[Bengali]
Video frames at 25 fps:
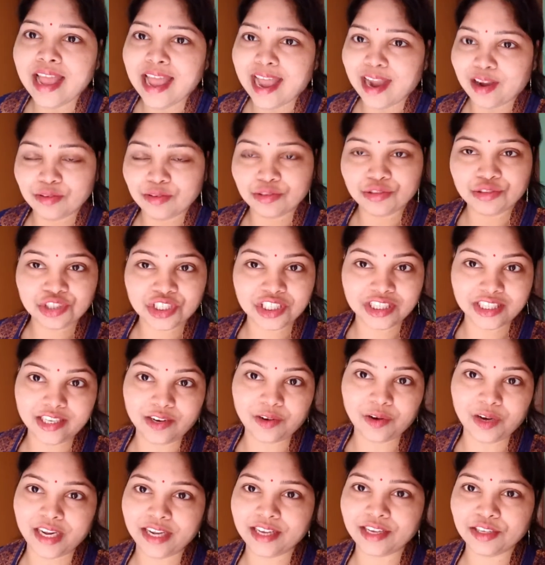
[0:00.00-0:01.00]
এখন তো শীতের
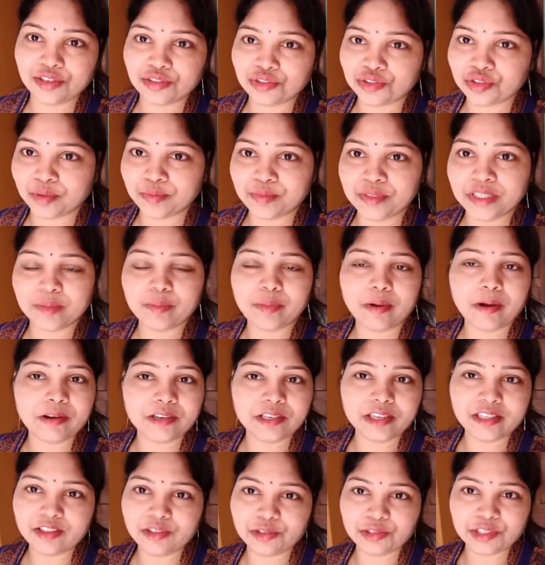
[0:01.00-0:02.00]
অনেক কিছু সবজি পাওয়া
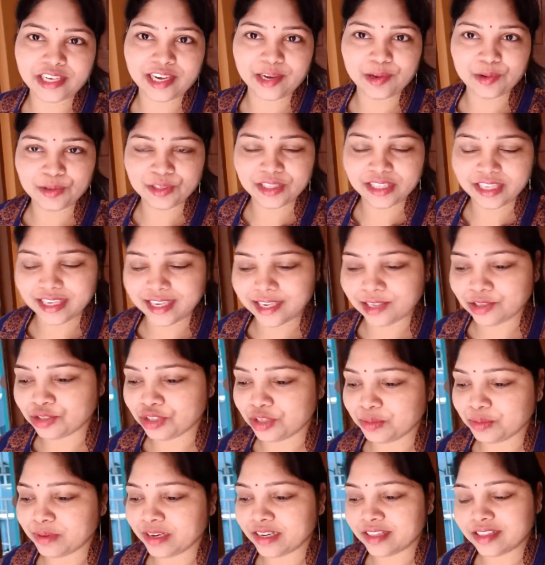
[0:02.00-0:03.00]
যায় তো সেগুলো দিয়ে
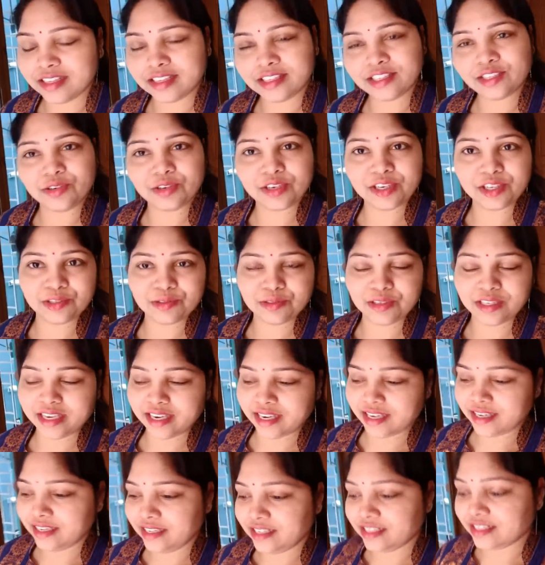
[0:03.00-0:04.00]
খিচুড়ি বেড়ে দিয়েছে ও খিচুড়ি
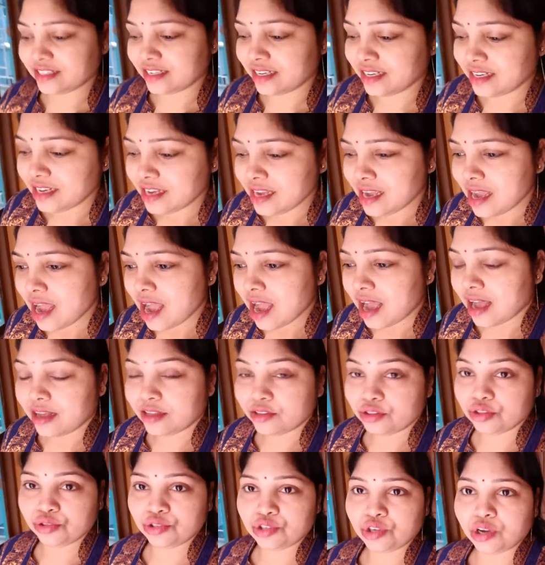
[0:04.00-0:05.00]
খেয়ে নিয়েছে
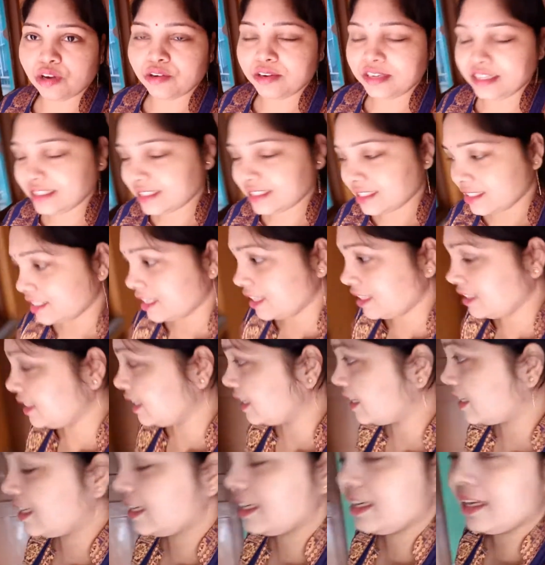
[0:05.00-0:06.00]
তো চলো নিচে যাই
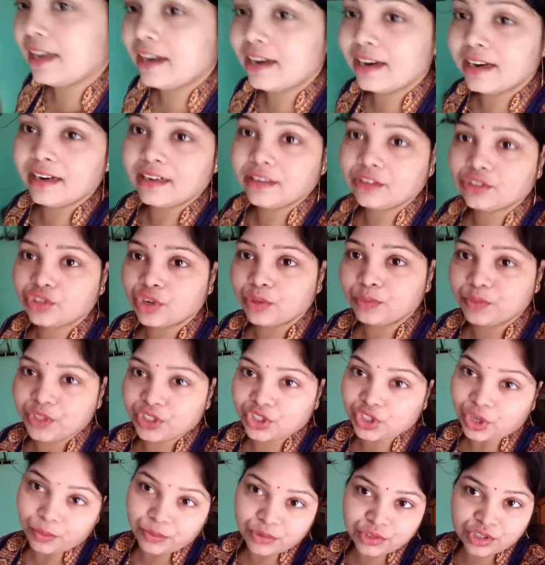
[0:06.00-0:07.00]
দেখি আর সবজি
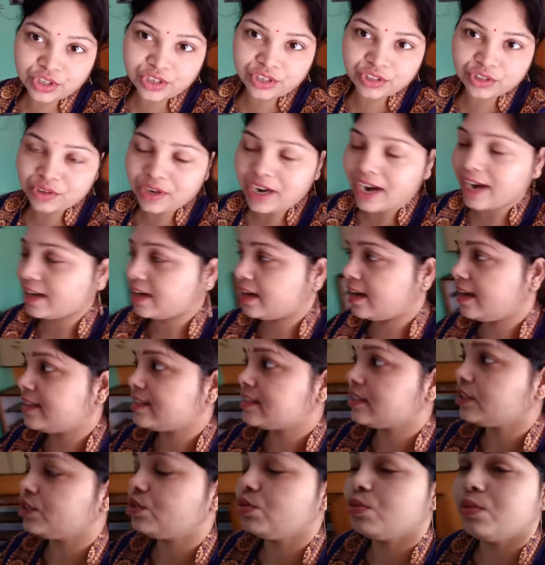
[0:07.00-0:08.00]
সমস্ত কিছু কাটা
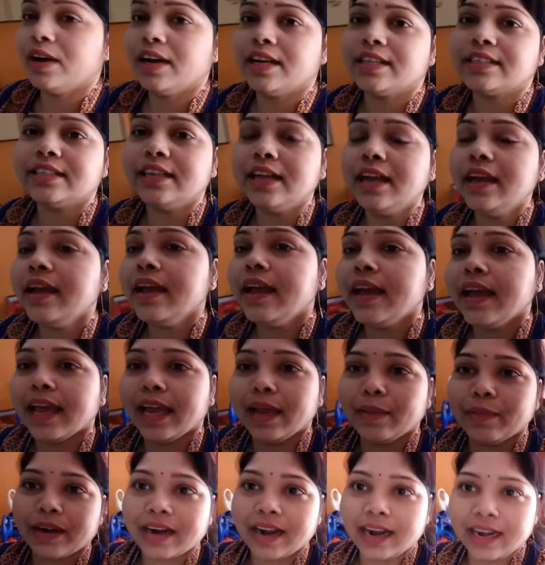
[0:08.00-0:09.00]
আছে ধোয়া আছে
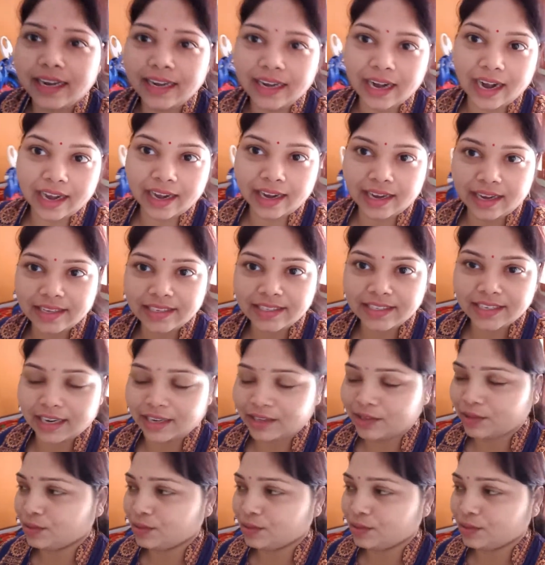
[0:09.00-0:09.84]
এবার খালি রান্নাটা স্টার্ট